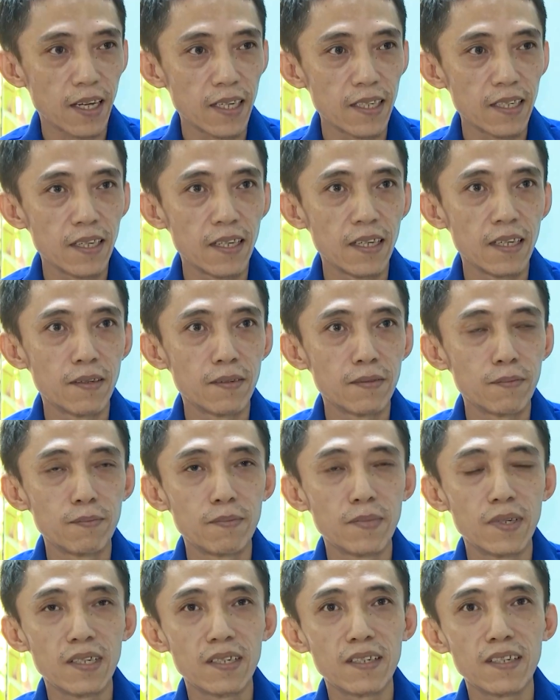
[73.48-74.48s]
tại vì
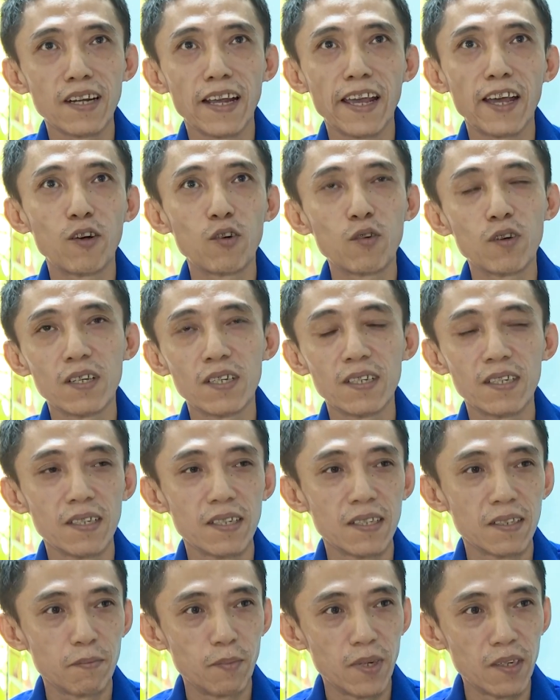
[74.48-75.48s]
mình nghèo rồi,
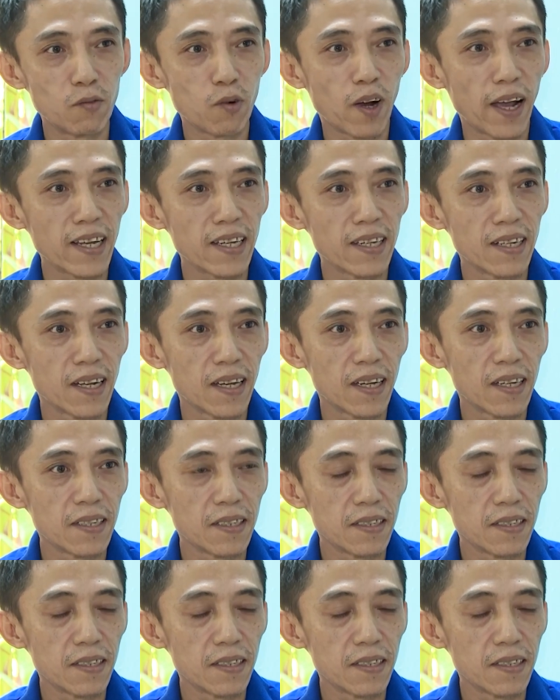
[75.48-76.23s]
bệnh hoạn gì nè,